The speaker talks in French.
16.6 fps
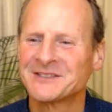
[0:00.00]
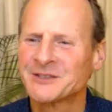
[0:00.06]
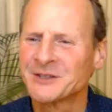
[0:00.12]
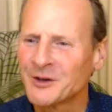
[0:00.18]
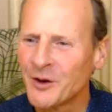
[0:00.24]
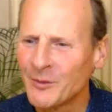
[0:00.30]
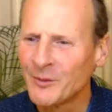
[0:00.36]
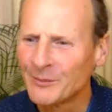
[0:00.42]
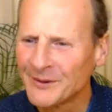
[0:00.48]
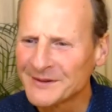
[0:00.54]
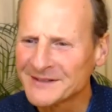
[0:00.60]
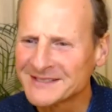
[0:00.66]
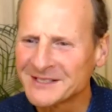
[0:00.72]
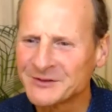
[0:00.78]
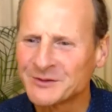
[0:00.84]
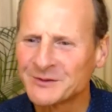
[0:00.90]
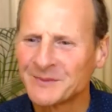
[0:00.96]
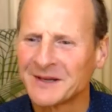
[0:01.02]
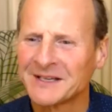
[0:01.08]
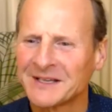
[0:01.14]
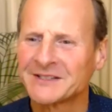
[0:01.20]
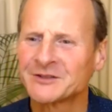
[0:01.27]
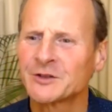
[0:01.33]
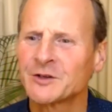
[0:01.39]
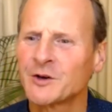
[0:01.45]
je comprends ces
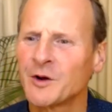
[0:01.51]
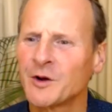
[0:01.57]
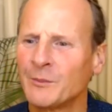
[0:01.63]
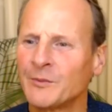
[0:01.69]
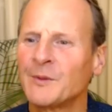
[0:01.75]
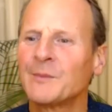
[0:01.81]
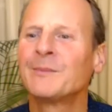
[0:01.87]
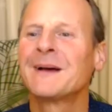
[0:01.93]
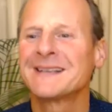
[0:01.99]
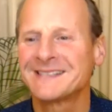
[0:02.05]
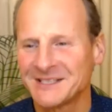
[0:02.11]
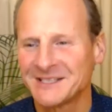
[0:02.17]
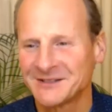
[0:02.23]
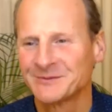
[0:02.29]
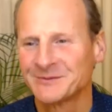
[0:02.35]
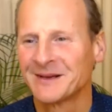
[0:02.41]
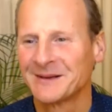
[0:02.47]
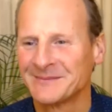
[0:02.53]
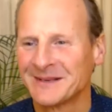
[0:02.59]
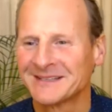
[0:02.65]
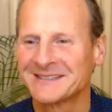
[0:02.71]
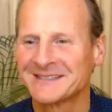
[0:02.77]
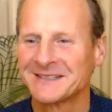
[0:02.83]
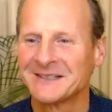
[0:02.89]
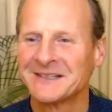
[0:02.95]
humains, je comprends pas ces humains,
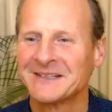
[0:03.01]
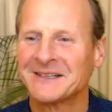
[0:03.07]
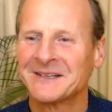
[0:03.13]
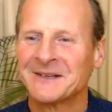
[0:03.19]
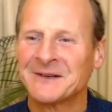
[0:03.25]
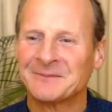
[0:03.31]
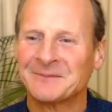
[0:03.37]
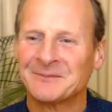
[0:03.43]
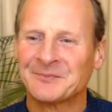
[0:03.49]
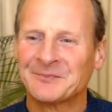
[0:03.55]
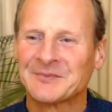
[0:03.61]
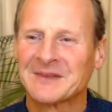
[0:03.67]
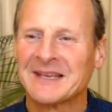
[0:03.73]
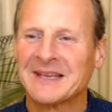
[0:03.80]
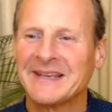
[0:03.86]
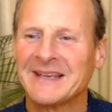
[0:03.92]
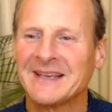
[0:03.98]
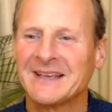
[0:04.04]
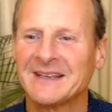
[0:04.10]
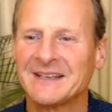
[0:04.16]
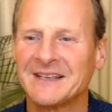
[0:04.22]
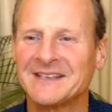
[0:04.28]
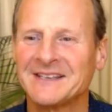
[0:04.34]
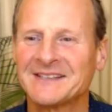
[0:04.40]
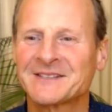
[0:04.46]
merci.
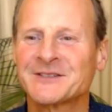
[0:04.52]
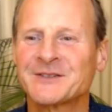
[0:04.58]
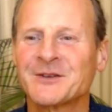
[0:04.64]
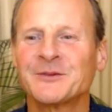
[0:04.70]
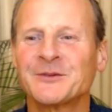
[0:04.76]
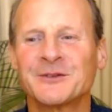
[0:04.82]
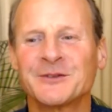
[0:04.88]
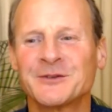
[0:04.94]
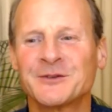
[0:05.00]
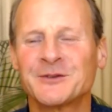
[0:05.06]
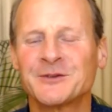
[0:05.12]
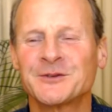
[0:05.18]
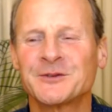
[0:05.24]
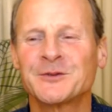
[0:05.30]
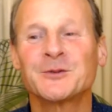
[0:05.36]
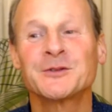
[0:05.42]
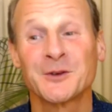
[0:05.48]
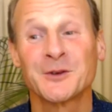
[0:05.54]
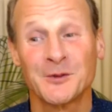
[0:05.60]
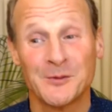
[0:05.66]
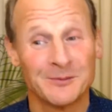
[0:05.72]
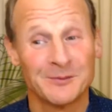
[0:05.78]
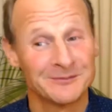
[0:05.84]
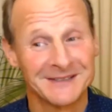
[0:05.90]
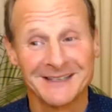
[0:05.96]
Et ils sont tous
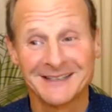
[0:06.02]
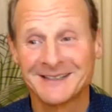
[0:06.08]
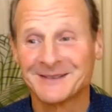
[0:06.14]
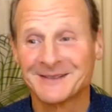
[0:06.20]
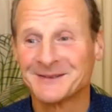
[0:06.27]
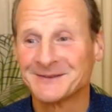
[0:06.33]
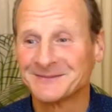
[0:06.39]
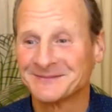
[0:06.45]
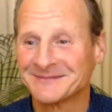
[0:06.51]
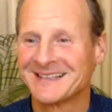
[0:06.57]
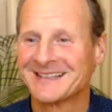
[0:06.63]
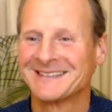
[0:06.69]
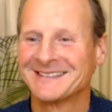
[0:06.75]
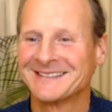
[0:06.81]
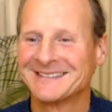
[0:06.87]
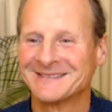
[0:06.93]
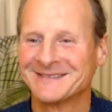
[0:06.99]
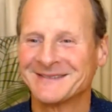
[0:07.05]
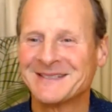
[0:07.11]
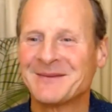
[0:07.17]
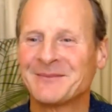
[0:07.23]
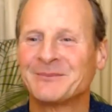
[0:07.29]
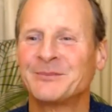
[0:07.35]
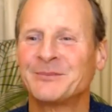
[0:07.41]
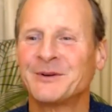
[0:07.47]
cons, d'accord euh,
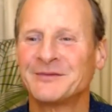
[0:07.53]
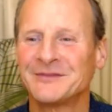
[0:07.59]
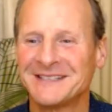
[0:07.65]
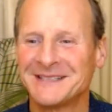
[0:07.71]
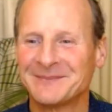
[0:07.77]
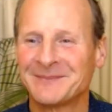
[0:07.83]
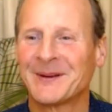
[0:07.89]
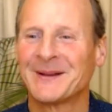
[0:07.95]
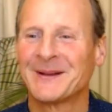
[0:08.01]
Oui, pauvre type,